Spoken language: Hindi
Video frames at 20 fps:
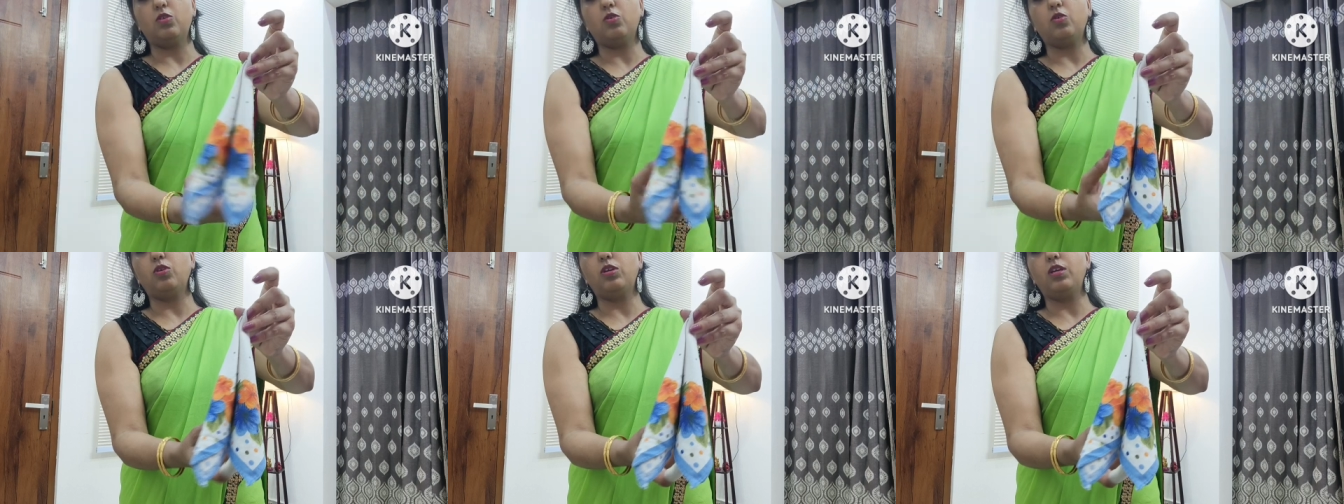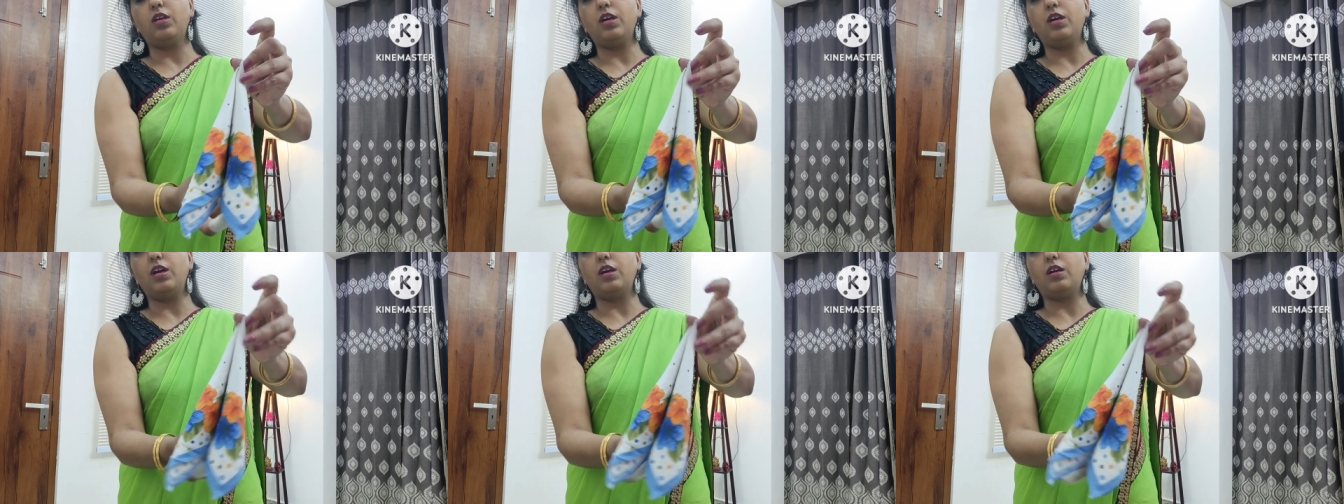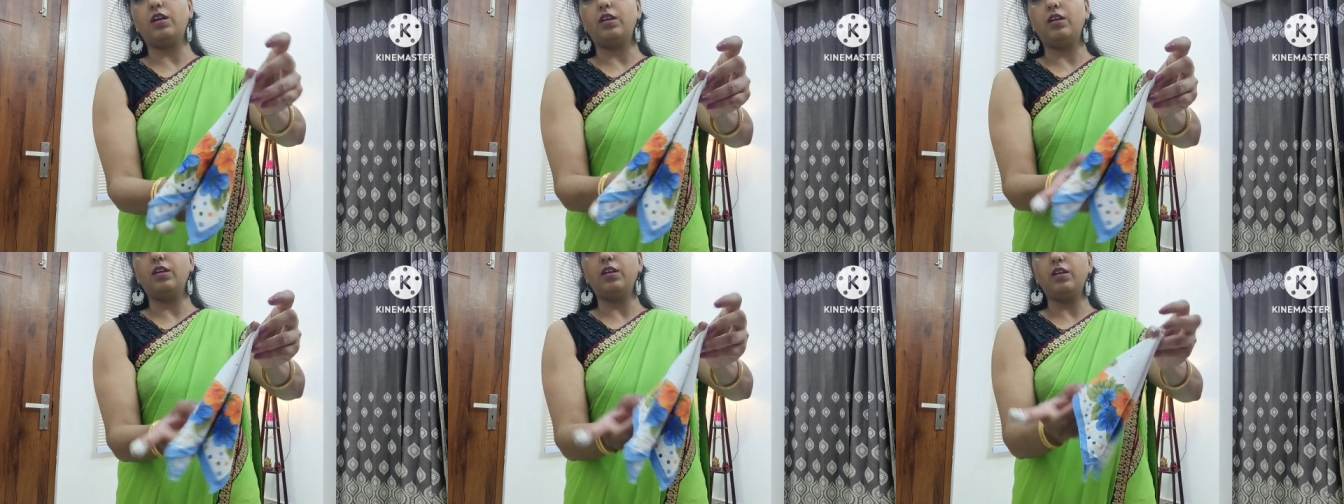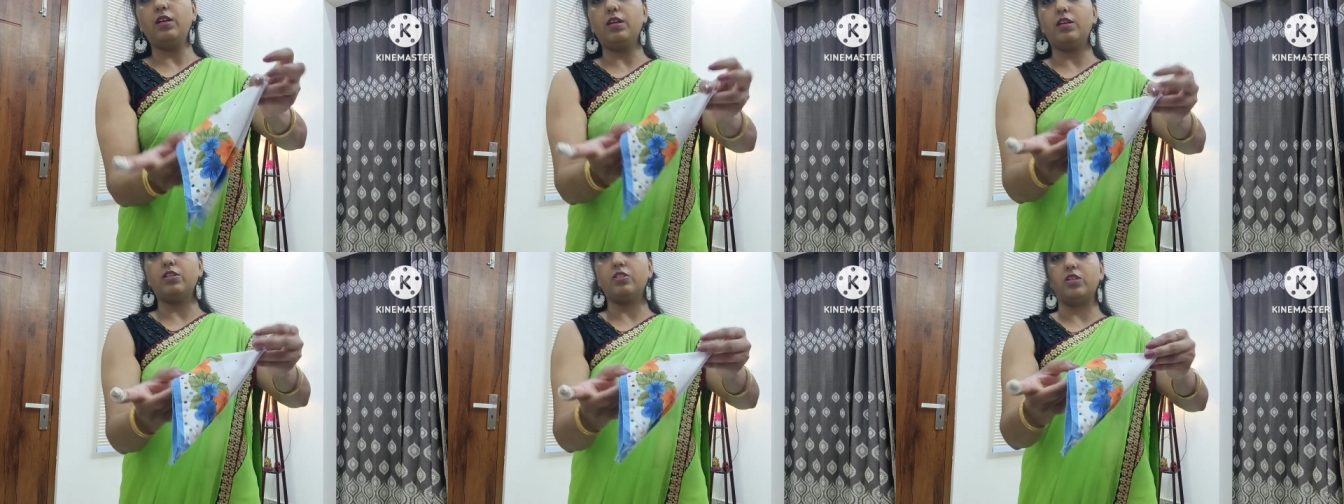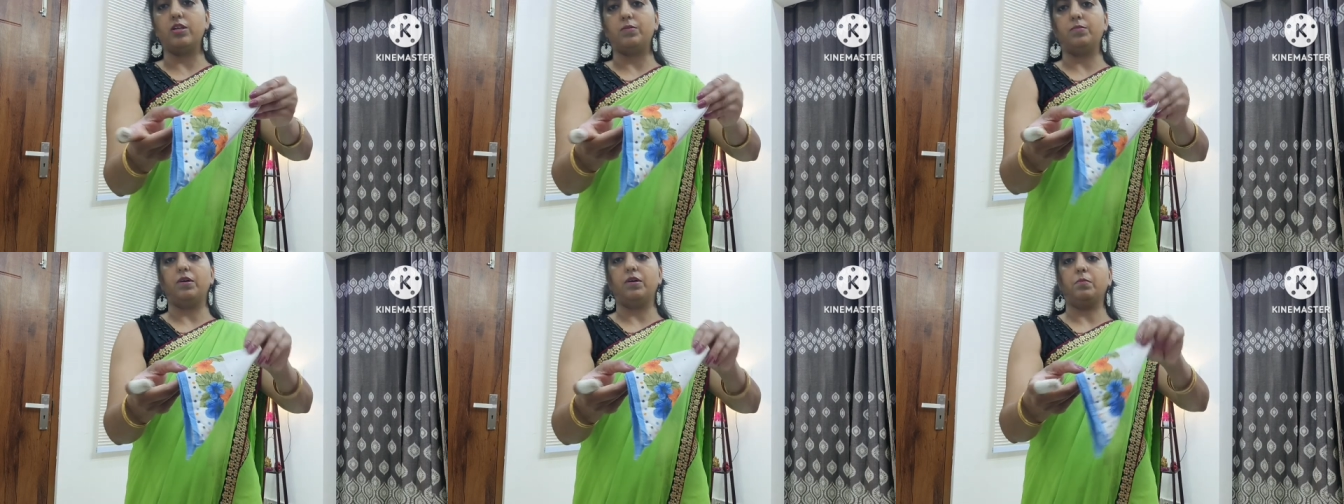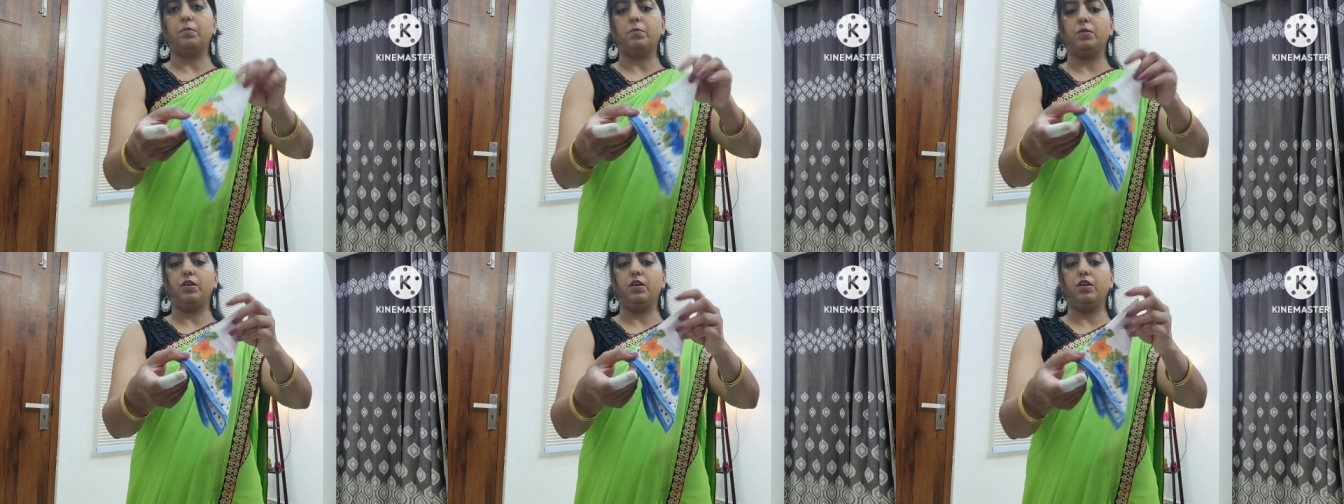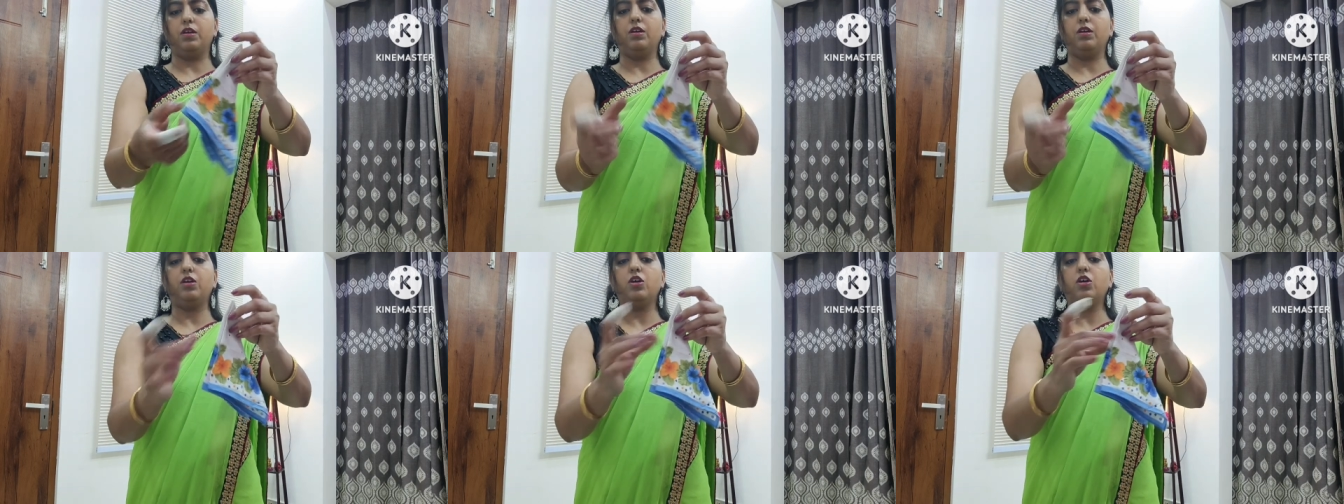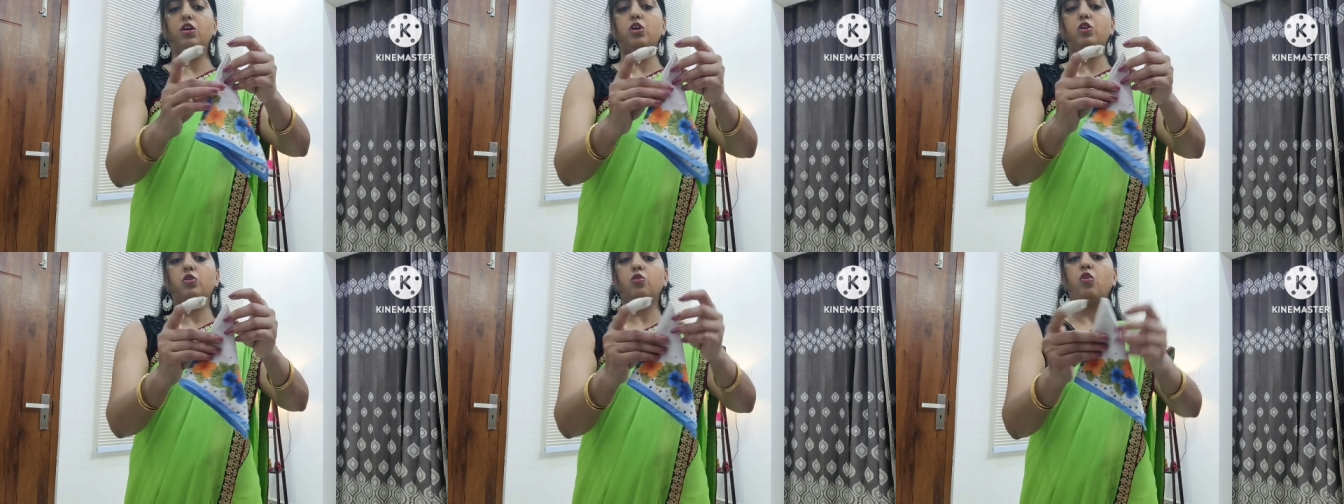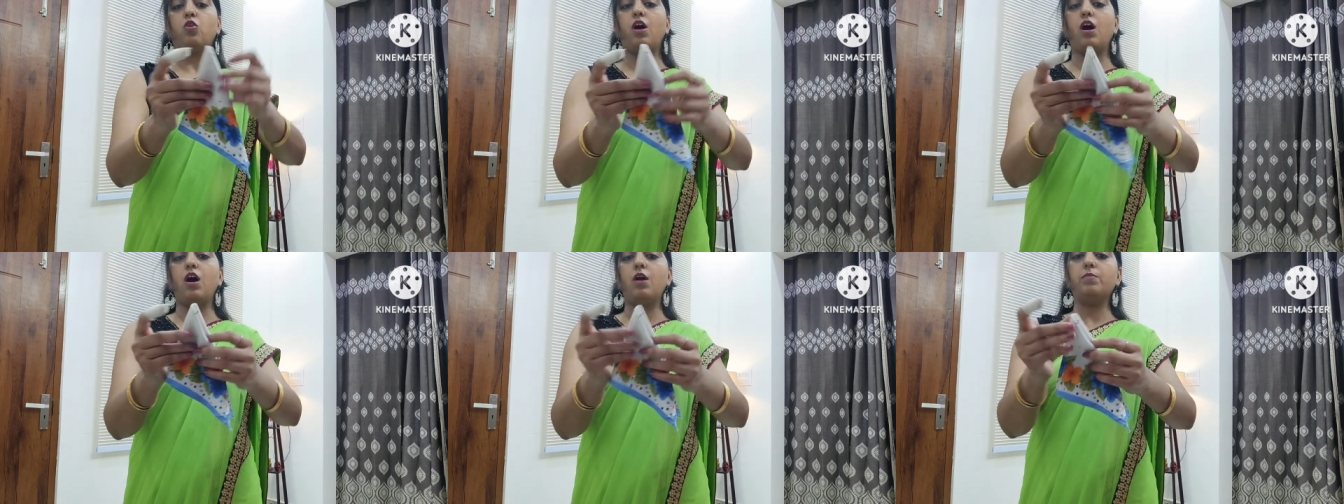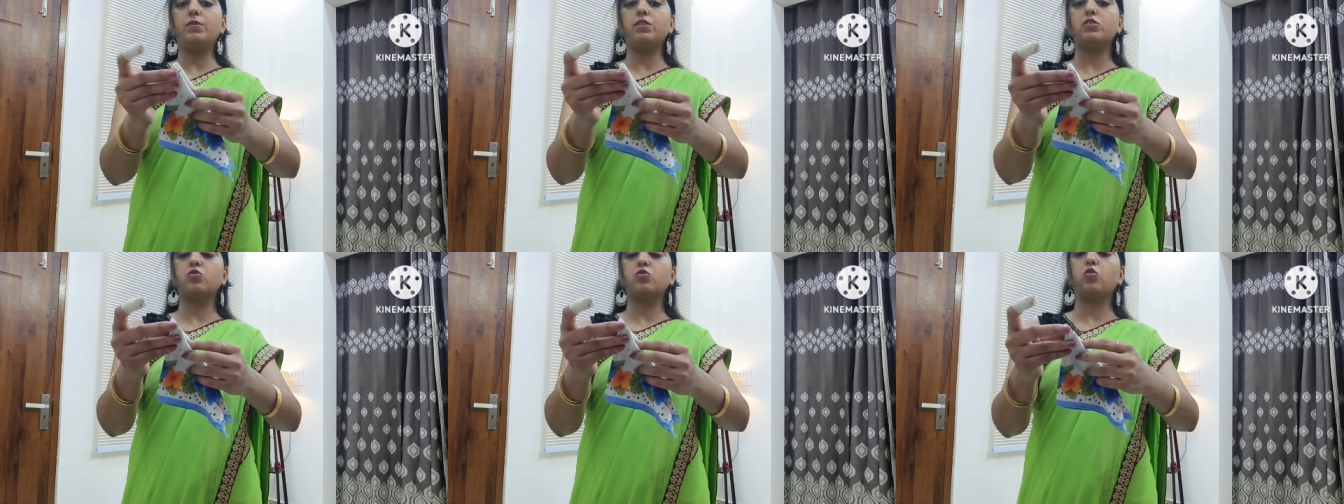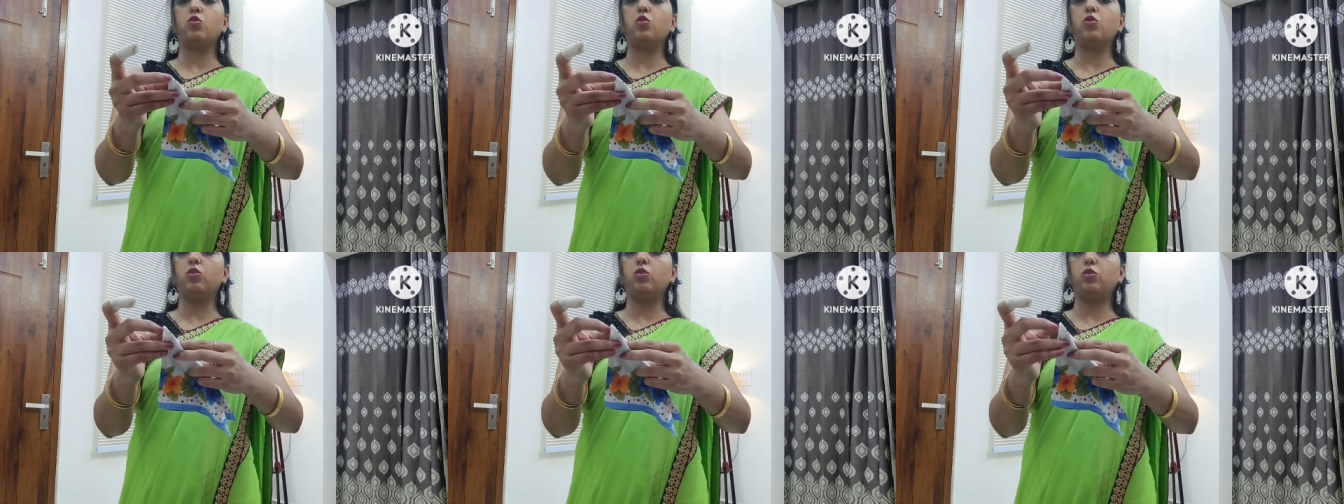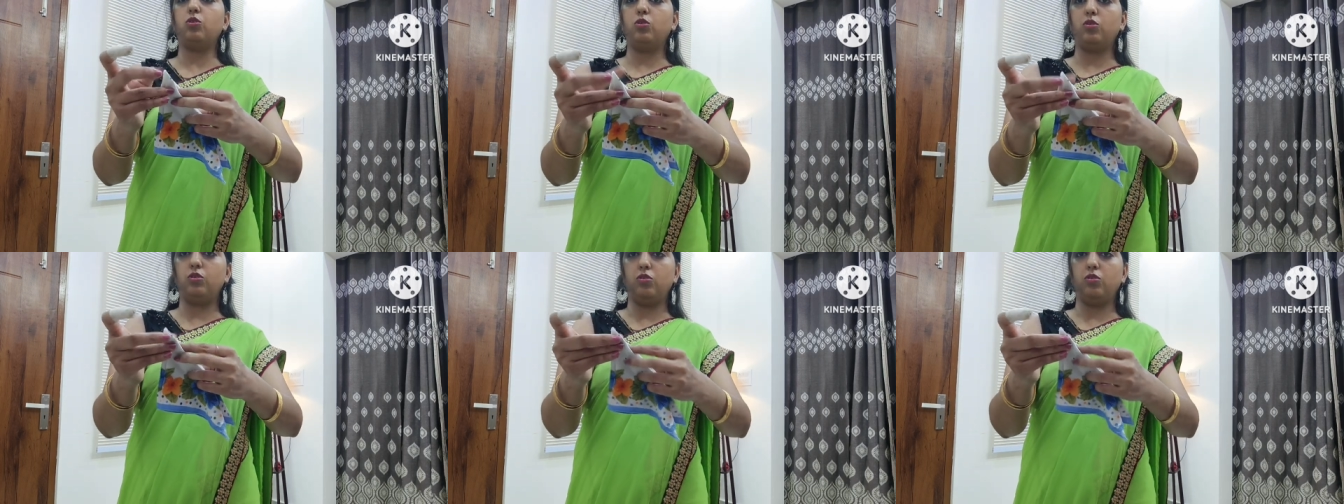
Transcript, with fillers: तो ये आ गई है एक शेप आपकी तो आप इसको